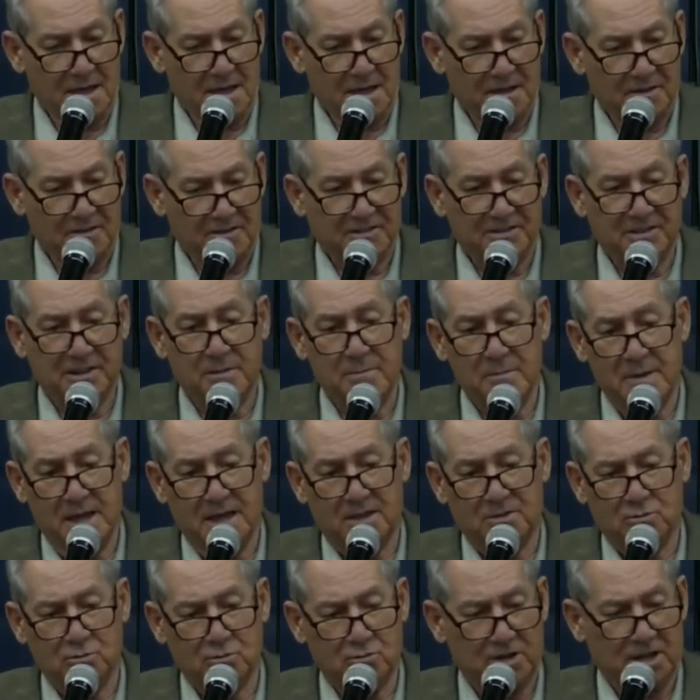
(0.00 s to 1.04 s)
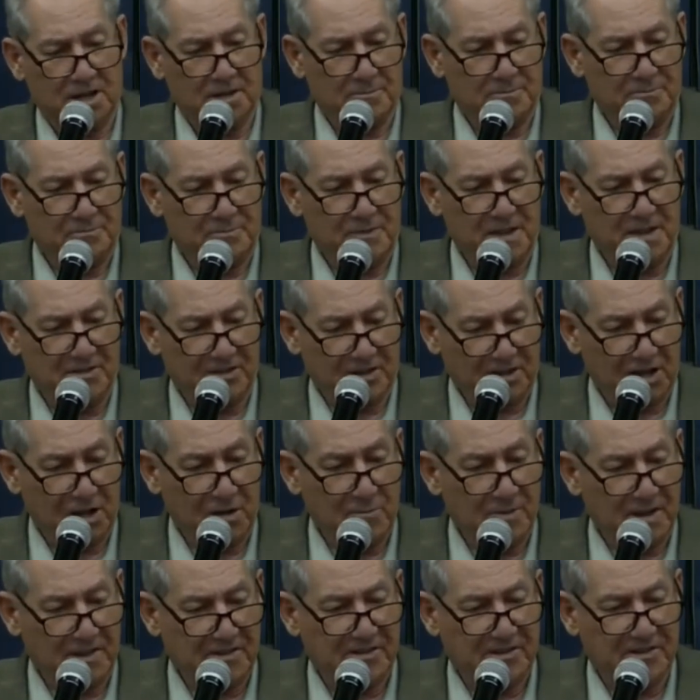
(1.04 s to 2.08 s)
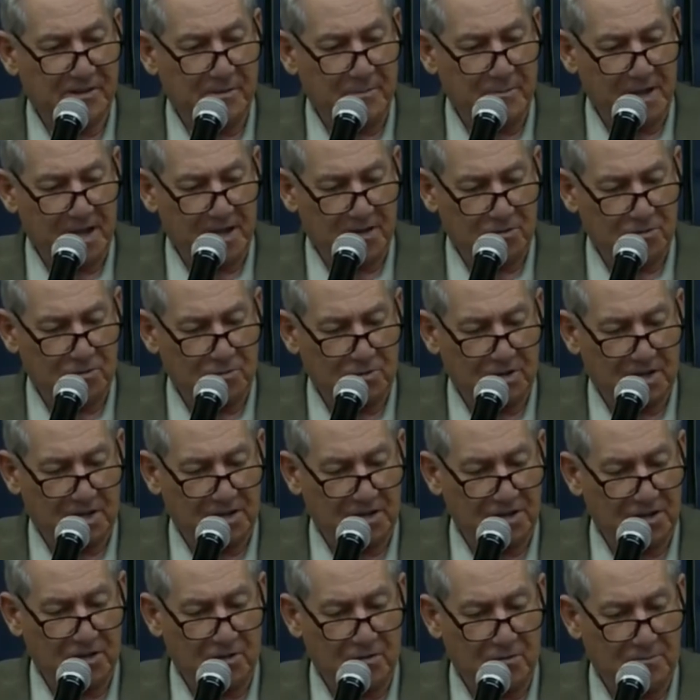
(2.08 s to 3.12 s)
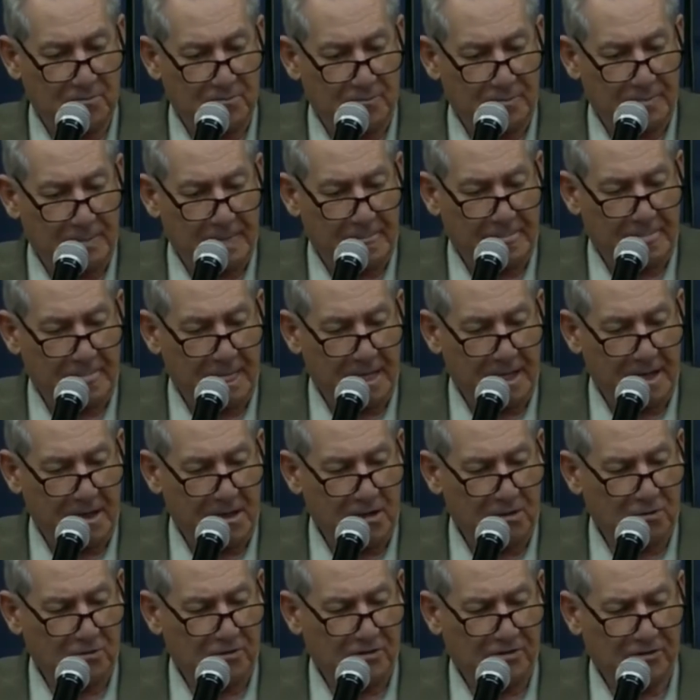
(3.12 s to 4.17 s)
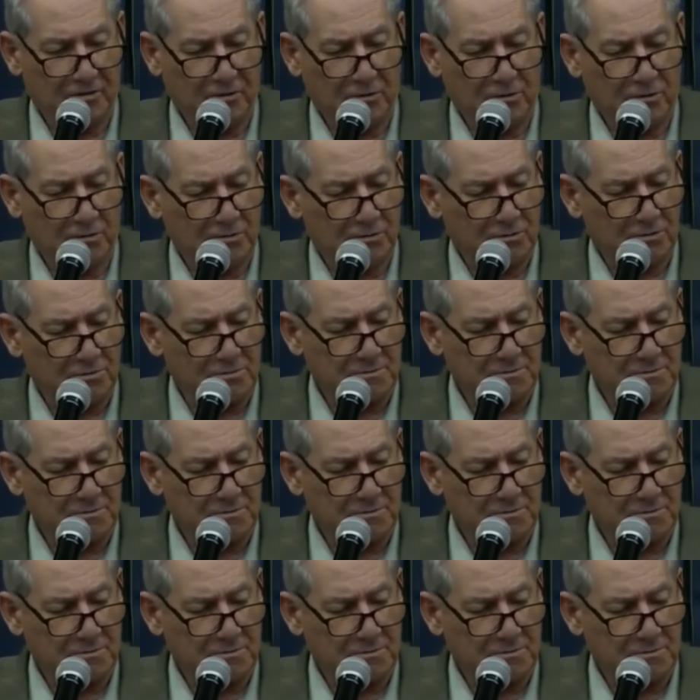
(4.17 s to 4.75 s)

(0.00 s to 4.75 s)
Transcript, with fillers: semeadura. Isso aqui é uma semeadura. Então, eu sou